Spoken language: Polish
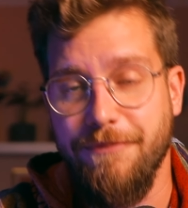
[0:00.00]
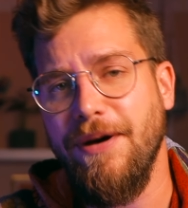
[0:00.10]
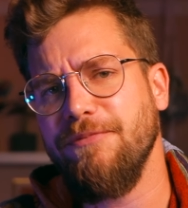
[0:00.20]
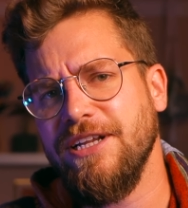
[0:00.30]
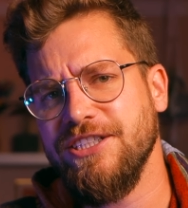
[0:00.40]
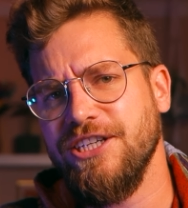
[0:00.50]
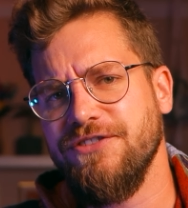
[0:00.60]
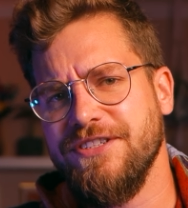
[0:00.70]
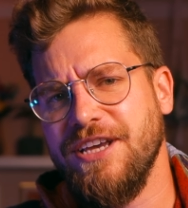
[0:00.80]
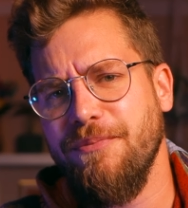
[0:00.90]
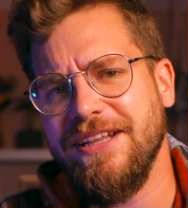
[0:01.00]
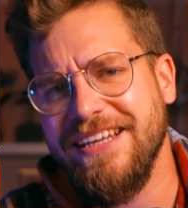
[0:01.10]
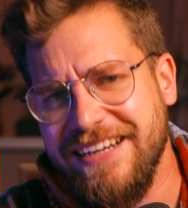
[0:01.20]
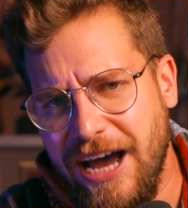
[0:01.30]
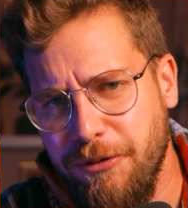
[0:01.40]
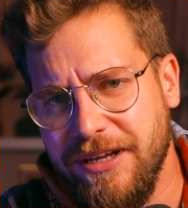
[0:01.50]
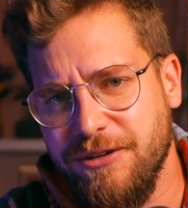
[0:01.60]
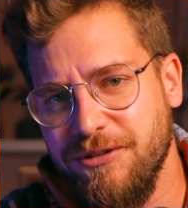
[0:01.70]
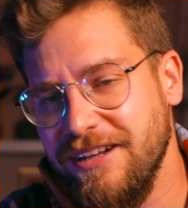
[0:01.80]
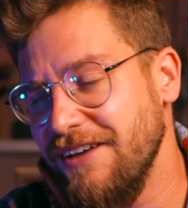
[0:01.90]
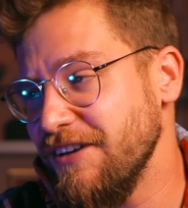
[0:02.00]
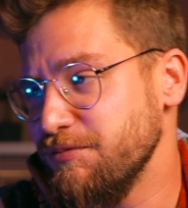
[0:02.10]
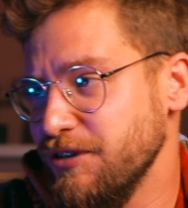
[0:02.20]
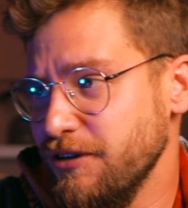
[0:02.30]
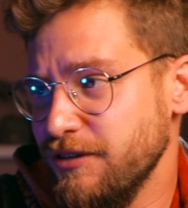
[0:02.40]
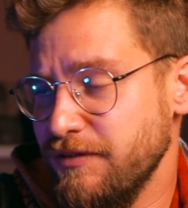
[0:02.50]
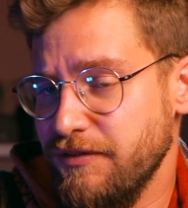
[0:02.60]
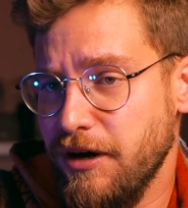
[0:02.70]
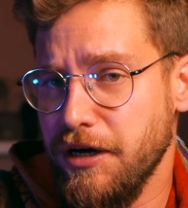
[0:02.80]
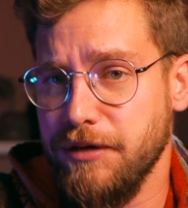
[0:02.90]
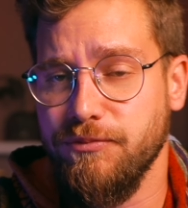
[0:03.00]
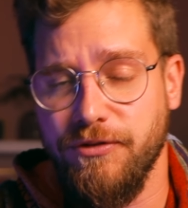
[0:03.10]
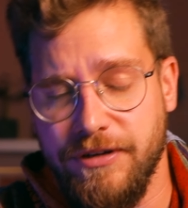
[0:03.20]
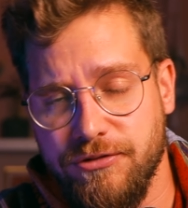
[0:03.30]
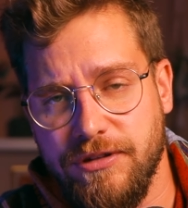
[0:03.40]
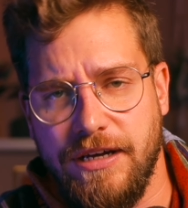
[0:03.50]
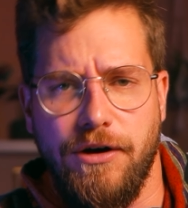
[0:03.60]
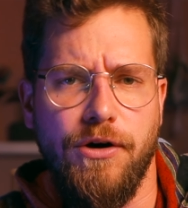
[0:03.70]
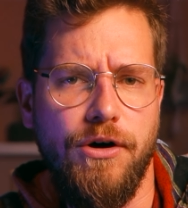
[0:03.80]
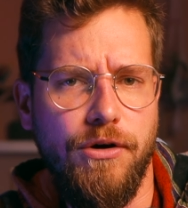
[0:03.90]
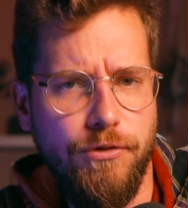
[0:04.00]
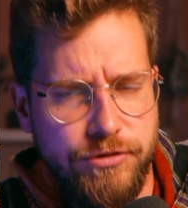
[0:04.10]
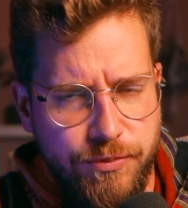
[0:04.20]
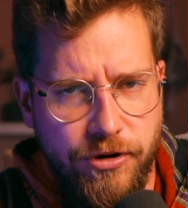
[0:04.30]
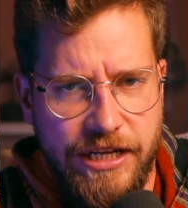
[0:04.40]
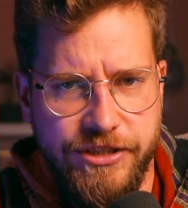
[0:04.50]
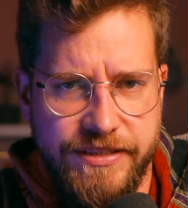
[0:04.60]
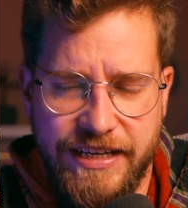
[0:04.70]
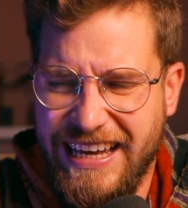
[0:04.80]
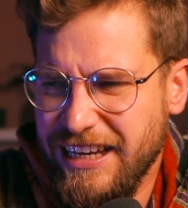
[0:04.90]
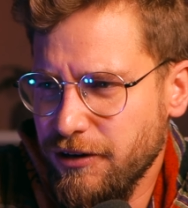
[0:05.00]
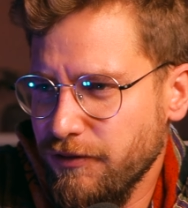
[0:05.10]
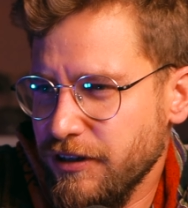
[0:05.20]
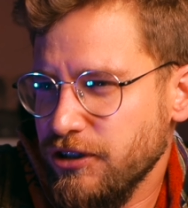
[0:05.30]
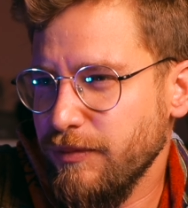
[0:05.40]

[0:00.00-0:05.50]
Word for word: Mam nadzieję, że wszystkie materiały, które dla was przygotowywałem, mówię tutaj o ósmoklasistach, jak i również o